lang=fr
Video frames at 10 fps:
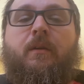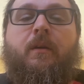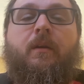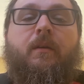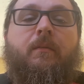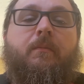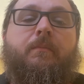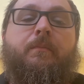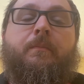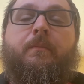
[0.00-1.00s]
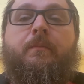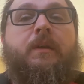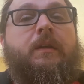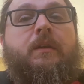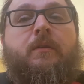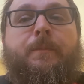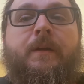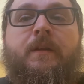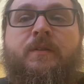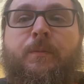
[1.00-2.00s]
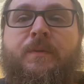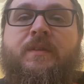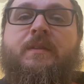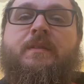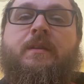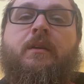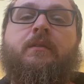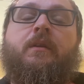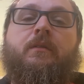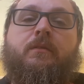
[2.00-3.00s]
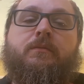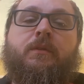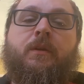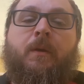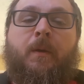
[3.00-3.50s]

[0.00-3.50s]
Il y a des compagnies qui sont plus résilientes que d'autres.